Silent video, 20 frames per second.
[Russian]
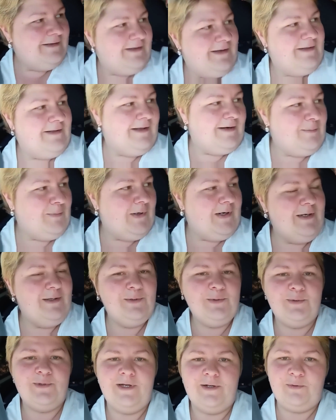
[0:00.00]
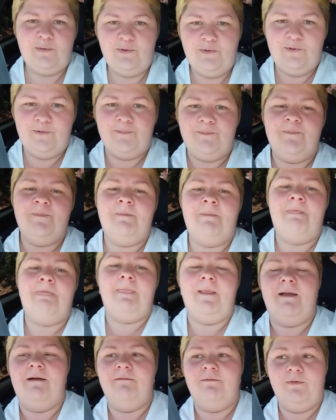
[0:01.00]
на нормальную дорогу.
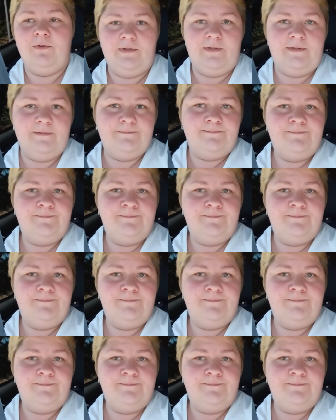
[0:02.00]
Вот.